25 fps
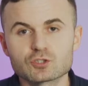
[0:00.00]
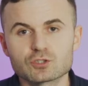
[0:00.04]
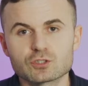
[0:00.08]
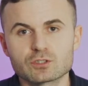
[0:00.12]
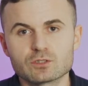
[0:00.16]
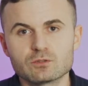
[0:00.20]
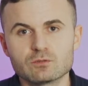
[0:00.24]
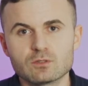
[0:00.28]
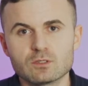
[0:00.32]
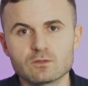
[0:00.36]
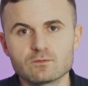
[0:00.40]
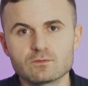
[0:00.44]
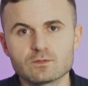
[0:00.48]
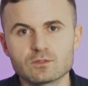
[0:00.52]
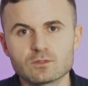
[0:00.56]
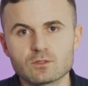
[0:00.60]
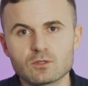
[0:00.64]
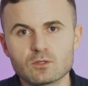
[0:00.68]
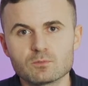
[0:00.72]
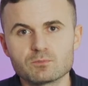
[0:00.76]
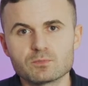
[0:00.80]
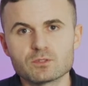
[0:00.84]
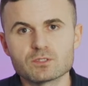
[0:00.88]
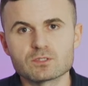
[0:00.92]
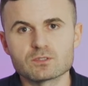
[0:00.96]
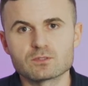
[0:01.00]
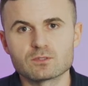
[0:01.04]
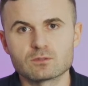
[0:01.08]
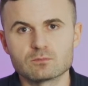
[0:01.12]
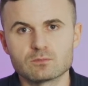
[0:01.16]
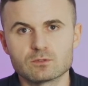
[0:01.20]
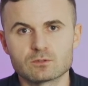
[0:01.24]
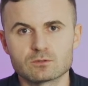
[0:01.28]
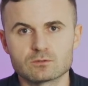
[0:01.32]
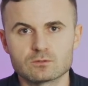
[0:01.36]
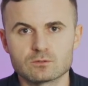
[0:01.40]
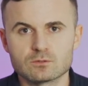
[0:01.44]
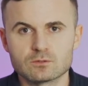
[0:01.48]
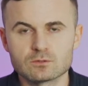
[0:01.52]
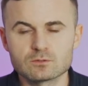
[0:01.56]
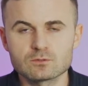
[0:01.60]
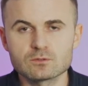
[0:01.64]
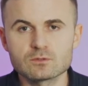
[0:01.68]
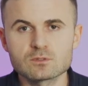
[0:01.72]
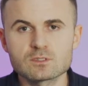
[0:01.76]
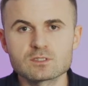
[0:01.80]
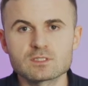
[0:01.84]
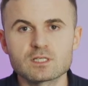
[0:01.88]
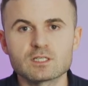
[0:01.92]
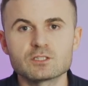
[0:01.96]
Szczegółowy opis doboru
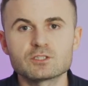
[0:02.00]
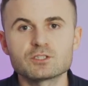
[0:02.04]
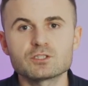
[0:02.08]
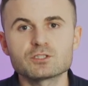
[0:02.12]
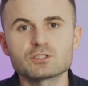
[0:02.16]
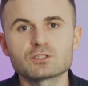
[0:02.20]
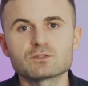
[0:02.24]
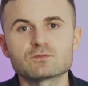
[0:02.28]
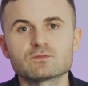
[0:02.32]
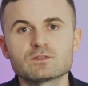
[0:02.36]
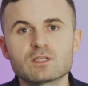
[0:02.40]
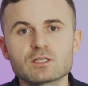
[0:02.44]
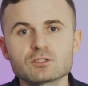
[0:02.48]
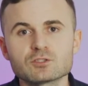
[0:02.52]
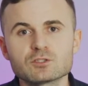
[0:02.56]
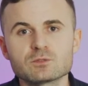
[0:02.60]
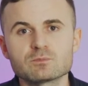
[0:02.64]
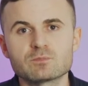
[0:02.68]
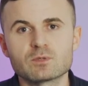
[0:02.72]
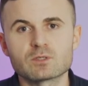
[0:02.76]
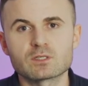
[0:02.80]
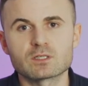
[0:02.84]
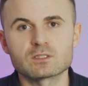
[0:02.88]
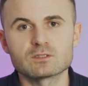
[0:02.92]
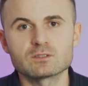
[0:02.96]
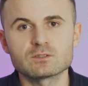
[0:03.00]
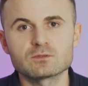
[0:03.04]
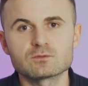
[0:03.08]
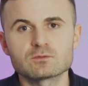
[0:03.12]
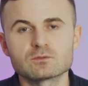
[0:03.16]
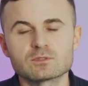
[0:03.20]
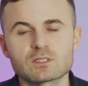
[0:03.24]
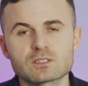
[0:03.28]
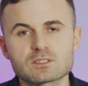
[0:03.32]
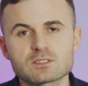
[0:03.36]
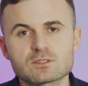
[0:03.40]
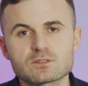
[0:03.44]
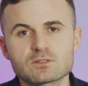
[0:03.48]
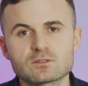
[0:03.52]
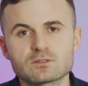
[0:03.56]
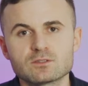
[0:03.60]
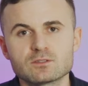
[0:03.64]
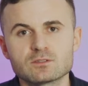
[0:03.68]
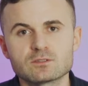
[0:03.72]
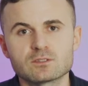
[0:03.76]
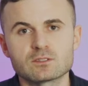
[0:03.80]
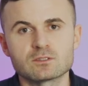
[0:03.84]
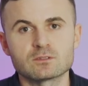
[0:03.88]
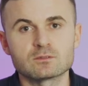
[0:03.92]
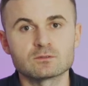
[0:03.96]
lutu znajdziecie w naszym poradniku na stronie
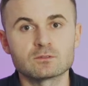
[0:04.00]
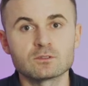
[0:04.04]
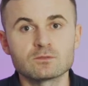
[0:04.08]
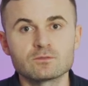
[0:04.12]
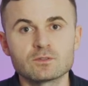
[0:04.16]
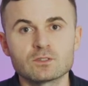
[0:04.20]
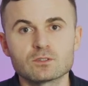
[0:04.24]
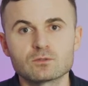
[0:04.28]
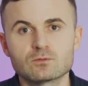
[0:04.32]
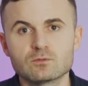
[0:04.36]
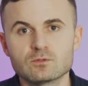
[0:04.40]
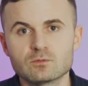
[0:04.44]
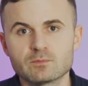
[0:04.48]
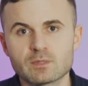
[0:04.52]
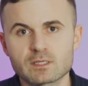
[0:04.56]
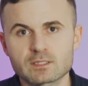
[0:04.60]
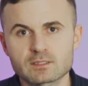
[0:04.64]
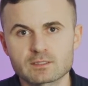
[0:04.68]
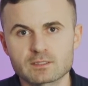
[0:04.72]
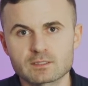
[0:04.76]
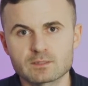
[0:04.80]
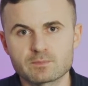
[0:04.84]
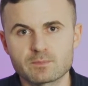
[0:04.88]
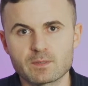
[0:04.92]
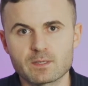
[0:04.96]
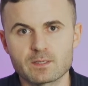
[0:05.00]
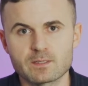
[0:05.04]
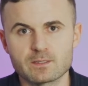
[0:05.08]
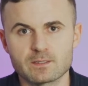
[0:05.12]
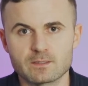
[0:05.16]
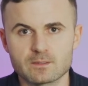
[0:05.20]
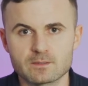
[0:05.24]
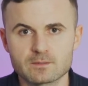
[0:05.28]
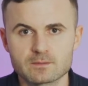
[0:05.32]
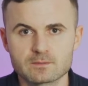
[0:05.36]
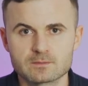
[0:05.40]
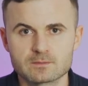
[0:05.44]
internetowej coolmarket.pl.